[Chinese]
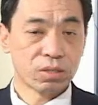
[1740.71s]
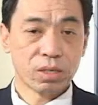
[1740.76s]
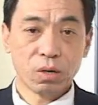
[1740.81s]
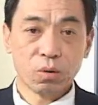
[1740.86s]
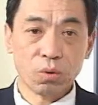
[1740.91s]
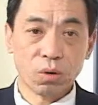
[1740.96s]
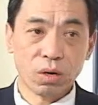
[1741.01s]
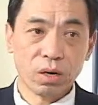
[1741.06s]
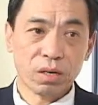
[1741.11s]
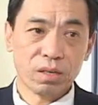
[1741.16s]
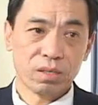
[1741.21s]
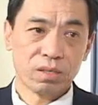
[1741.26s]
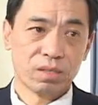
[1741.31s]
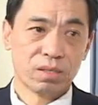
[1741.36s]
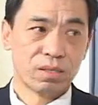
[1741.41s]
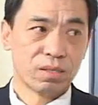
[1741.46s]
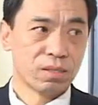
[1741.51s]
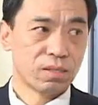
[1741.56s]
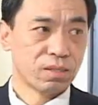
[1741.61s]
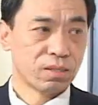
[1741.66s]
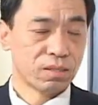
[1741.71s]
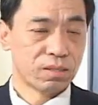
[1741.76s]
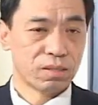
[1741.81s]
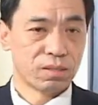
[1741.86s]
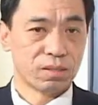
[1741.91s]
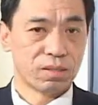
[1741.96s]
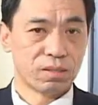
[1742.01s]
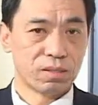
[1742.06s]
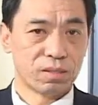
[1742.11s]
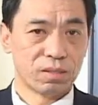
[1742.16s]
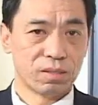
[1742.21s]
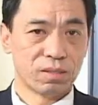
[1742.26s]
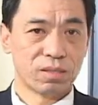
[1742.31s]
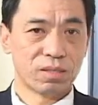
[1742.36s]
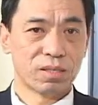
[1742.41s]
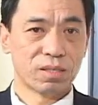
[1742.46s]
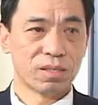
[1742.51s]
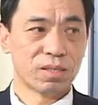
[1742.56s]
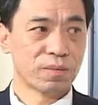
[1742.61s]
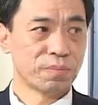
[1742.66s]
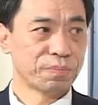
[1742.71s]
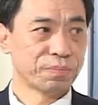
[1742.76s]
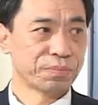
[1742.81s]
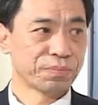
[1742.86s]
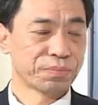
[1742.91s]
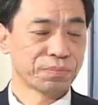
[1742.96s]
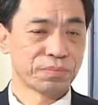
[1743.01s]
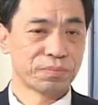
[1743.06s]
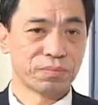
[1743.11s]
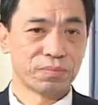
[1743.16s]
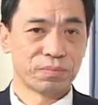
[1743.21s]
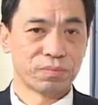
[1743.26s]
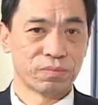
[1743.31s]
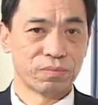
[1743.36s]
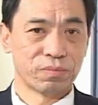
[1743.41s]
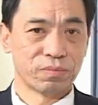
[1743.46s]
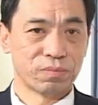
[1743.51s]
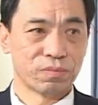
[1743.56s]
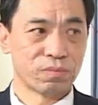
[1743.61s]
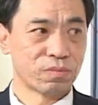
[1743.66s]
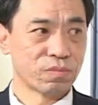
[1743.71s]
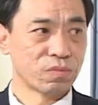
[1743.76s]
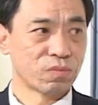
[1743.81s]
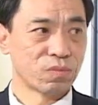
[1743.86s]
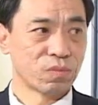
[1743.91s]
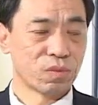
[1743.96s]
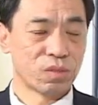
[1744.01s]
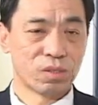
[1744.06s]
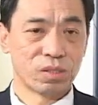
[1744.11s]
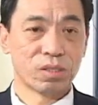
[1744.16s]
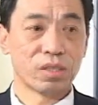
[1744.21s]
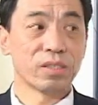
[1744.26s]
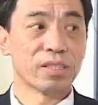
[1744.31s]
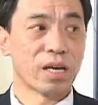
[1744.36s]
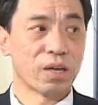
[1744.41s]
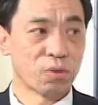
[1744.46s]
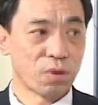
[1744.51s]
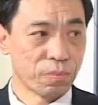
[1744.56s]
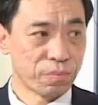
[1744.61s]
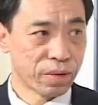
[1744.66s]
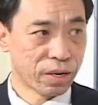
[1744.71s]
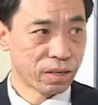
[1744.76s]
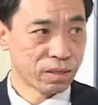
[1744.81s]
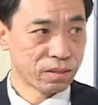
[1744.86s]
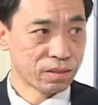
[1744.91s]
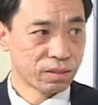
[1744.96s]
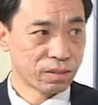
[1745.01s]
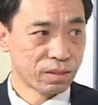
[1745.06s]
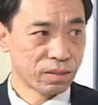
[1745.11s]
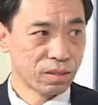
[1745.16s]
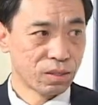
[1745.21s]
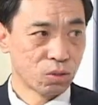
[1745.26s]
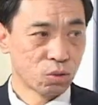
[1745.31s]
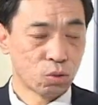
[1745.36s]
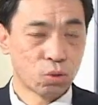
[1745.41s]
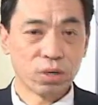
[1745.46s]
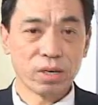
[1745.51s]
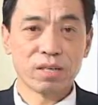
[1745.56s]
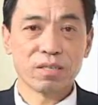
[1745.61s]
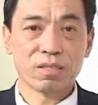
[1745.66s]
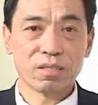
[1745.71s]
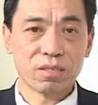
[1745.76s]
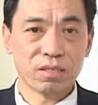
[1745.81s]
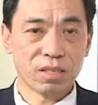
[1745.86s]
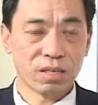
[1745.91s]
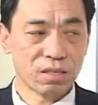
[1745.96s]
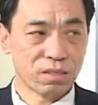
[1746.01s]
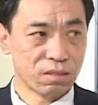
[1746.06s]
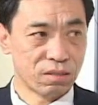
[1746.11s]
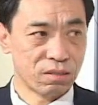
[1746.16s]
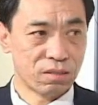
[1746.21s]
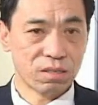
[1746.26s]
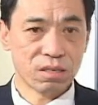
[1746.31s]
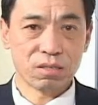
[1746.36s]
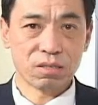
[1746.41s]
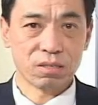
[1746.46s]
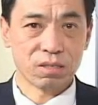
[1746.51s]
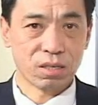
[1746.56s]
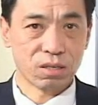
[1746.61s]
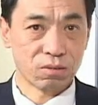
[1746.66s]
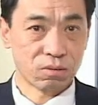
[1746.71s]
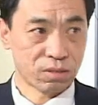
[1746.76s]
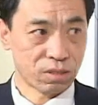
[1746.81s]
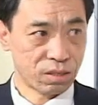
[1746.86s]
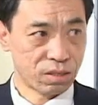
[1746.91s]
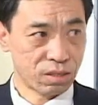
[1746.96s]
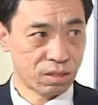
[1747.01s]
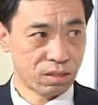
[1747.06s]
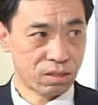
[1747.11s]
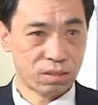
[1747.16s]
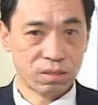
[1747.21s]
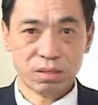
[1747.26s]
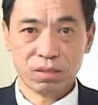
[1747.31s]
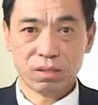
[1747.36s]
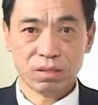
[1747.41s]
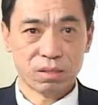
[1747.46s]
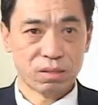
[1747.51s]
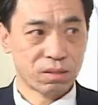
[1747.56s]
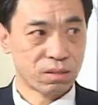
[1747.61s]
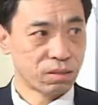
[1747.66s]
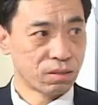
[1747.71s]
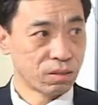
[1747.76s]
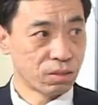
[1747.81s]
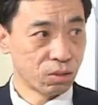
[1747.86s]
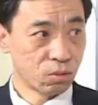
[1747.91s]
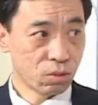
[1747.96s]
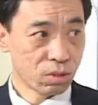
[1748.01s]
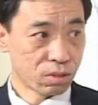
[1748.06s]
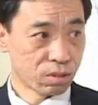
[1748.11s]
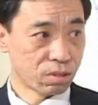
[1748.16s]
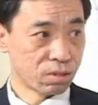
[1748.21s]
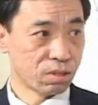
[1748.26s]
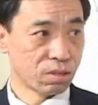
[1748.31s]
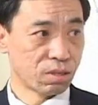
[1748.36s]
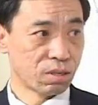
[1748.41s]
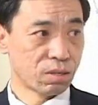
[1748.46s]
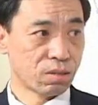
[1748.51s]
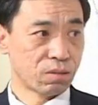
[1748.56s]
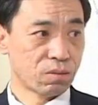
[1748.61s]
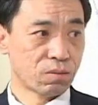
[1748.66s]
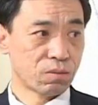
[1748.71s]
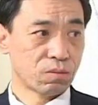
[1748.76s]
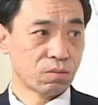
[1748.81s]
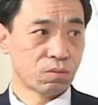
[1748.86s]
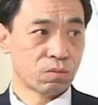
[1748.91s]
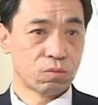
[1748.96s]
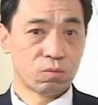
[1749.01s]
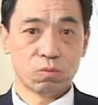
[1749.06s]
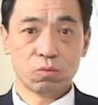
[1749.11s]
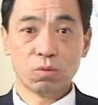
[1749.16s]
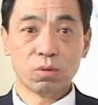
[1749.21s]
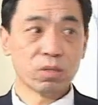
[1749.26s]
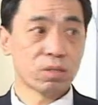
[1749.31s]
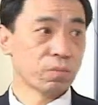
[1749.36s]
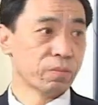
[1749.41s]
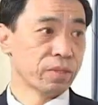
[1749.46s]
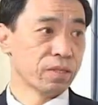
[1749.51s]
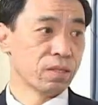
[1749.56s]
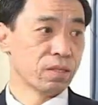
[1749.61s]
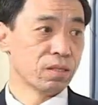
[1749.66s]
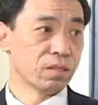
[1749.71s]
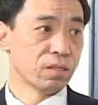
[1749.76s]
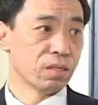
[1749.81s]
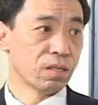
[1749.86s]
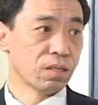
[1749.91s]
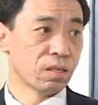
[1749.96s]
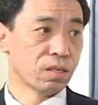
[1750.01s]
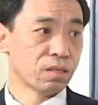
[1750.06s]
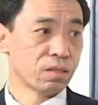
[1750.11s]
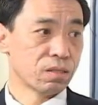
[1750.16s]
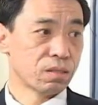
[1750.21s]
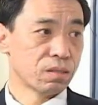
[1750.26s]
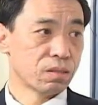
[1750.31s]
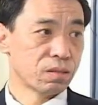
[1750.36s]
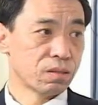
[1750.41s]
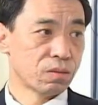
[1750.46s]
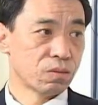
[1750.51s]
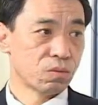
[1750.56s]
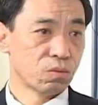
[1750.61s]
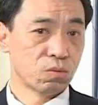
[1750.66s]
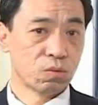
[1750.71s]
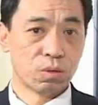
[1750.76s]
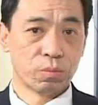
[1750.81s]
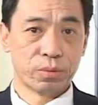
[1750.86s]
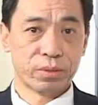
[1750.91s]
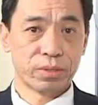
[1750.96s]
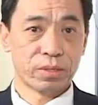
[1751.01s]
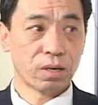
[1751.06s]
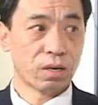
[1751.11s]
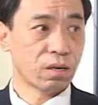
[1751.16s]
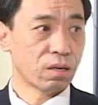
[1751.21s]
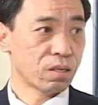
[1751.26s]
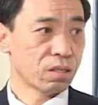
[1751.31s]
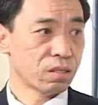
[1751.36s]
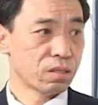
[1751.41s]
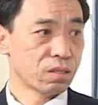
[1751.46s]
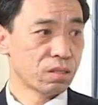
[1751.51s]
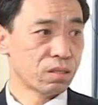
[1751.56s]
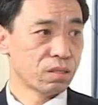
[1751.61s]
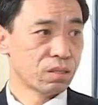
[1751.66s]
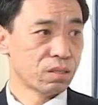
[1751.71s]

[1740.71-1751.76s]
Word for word: 就像我，一个，嗯，一个演员吧，突然之间一夜之间就成了敌对势力了，我怎么能理解呢？我不知道，